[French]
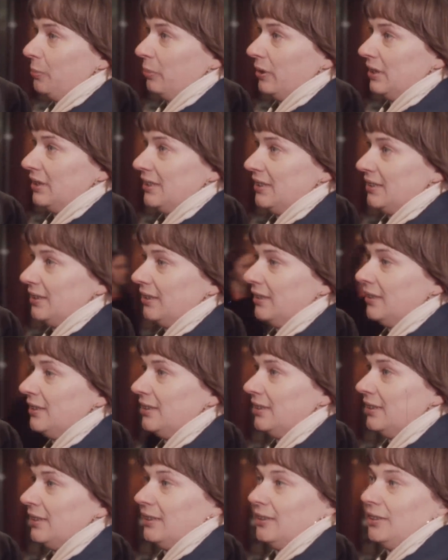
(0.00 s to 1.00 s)
qui peut exister
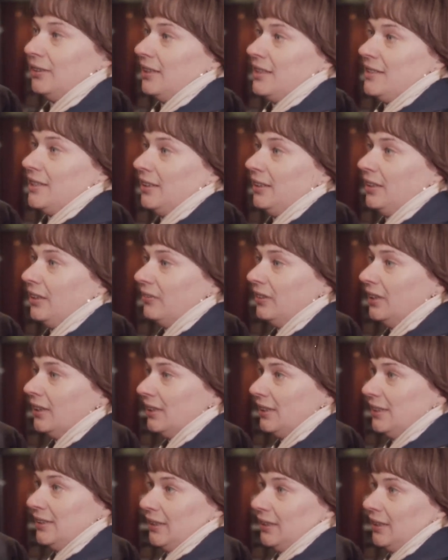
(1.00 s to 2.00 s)
d'ici dans les années à
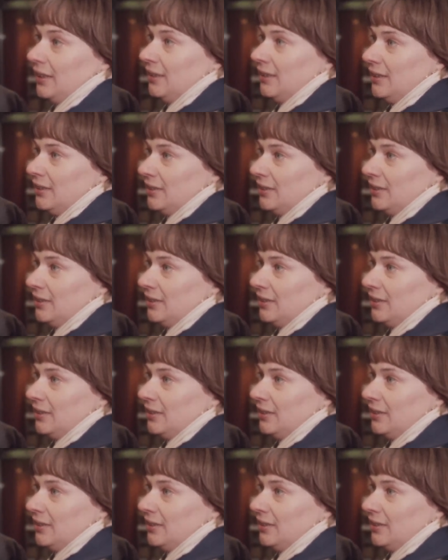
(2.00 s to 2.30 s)
venir, d'ici 5 à